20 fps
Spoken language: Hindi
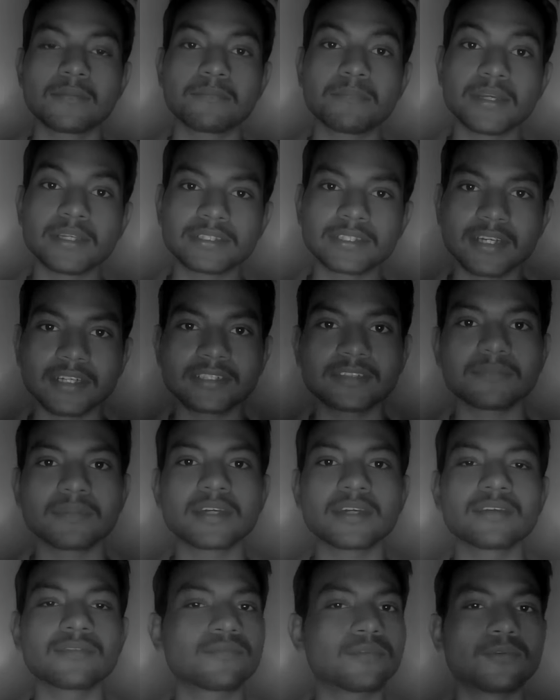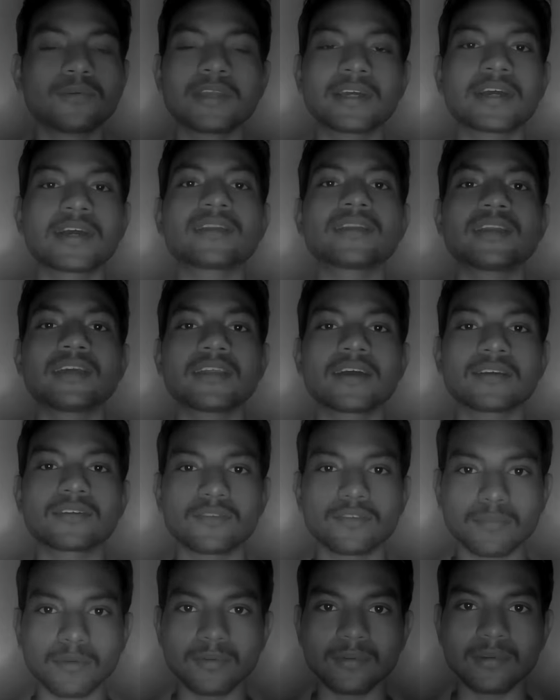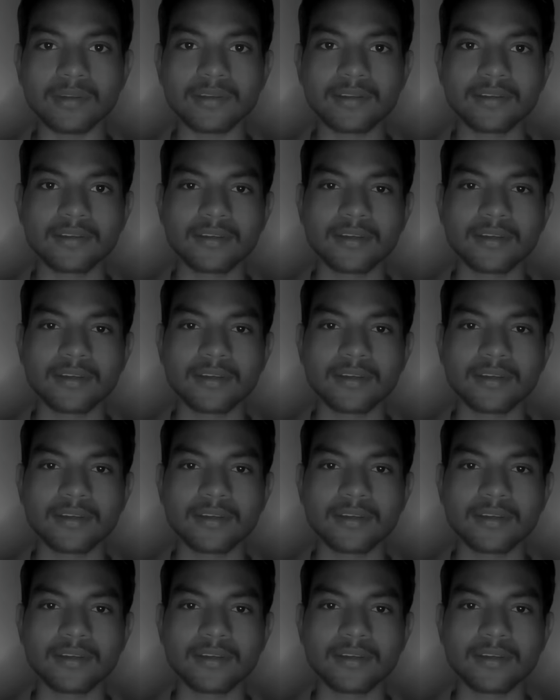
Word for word: पेशकश में फूल कर लेना कबूल